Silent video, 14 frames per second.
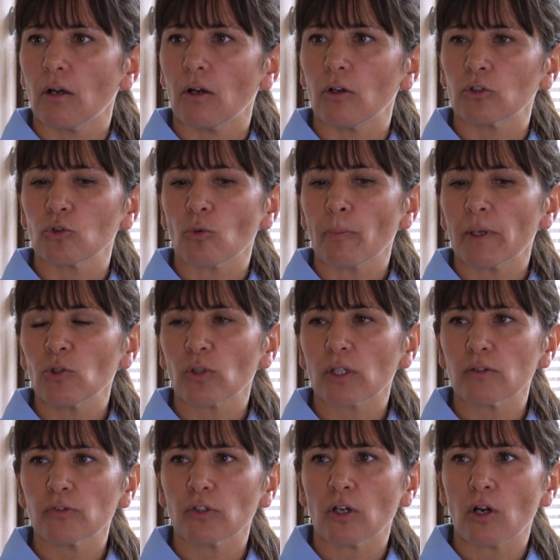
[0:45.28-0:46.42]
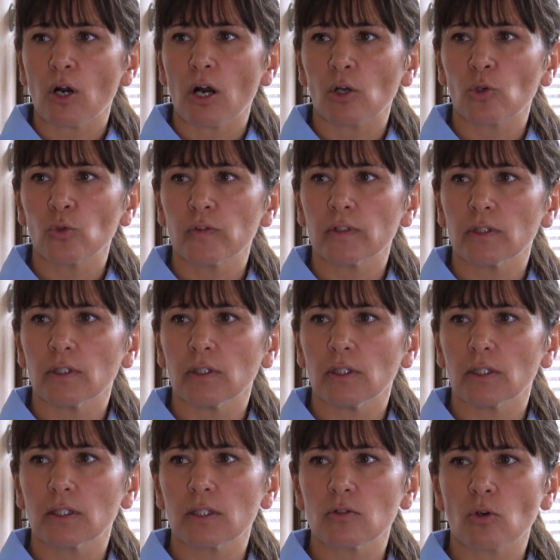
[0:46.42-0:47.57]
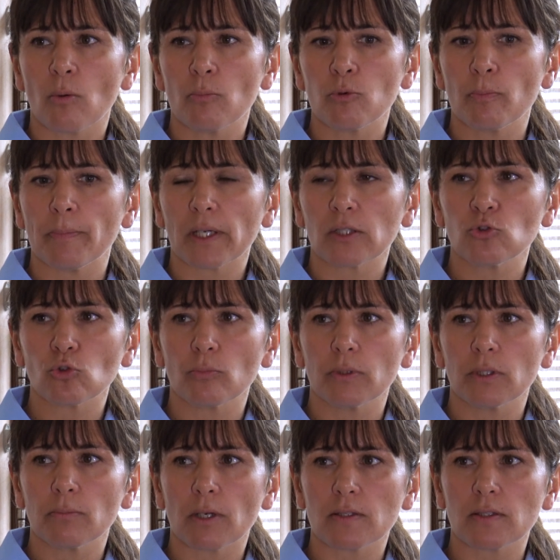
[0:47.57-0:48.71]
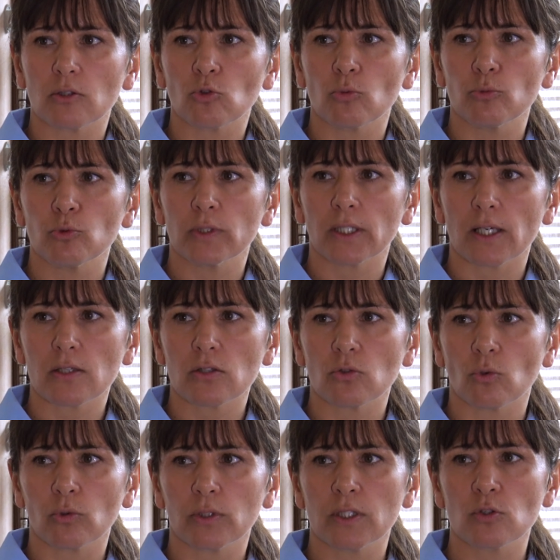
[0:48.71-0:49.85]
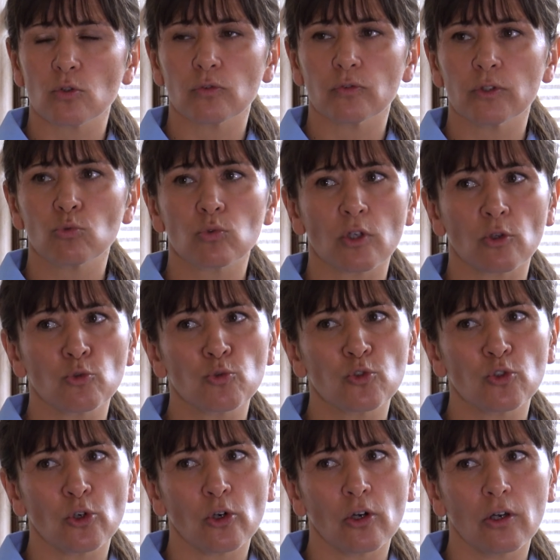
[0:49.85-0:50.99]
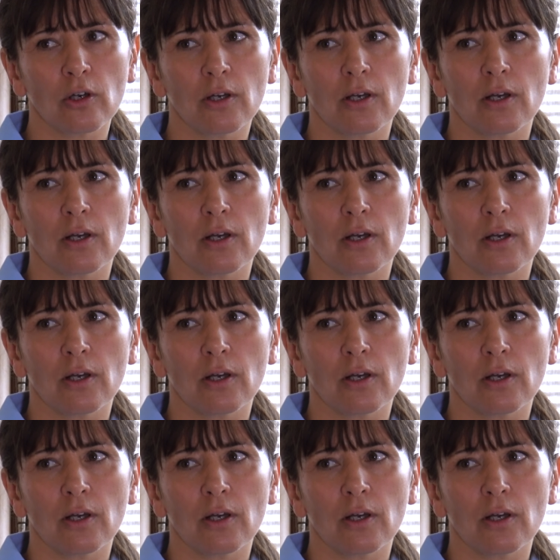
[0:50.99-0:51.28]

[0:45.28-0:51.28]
euh, qui n'ont pas de référent à côté et qui sont un peu perturbés par cette communication qui se fait tout en douceur.